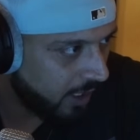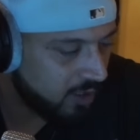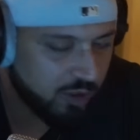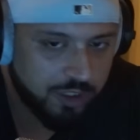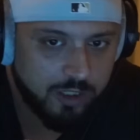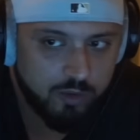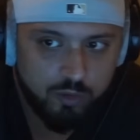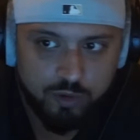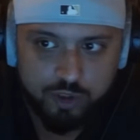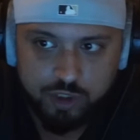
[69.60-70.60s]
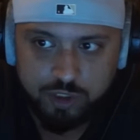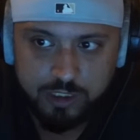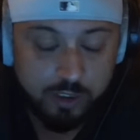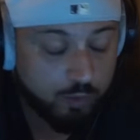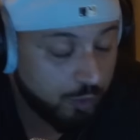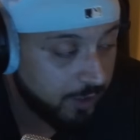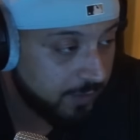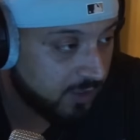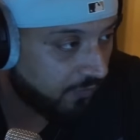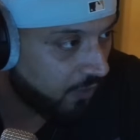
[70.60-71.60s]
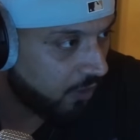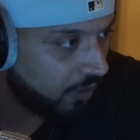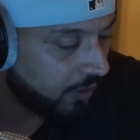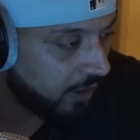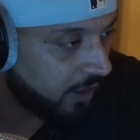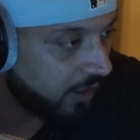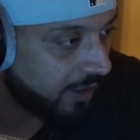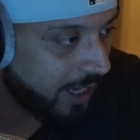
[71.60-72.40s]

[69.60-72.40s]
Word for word: ja, sondern durch die Streams von äh,